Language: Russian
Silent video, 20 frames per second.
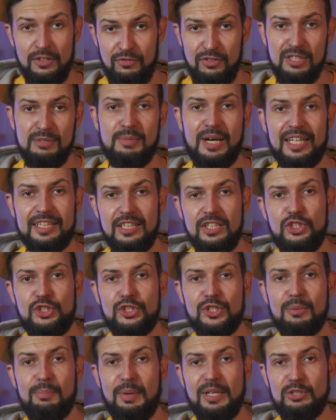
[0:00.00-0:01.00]
Figma
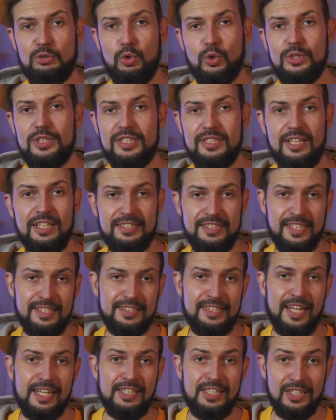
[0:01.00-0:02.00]
отлично подходит для
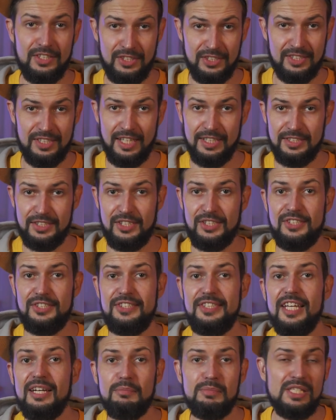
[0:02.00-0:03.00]
создания
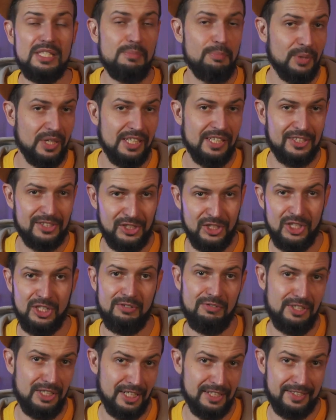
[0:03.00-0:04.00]
дизайн-систем и
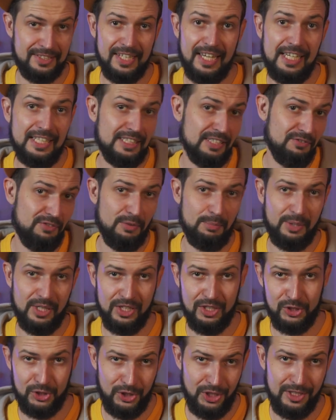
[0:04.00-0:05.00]
проектирования сайтов и
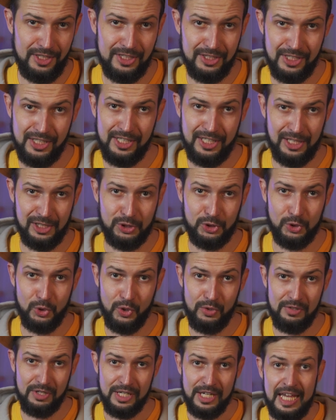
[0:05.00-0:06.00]
приложений на их
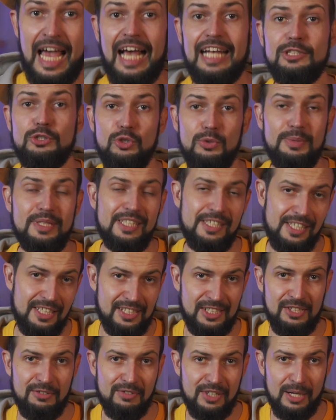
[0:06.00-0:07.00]
основе, особенно
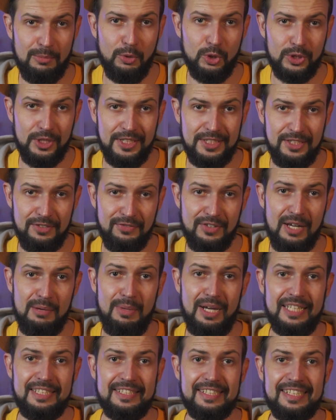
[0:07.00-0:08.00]
если вы работаете в
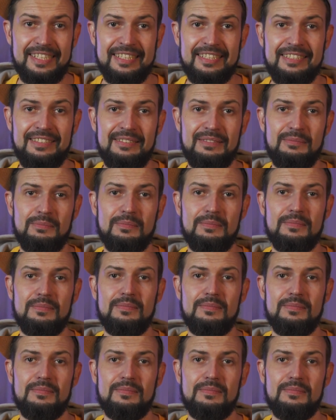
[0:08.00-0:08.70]
команде. С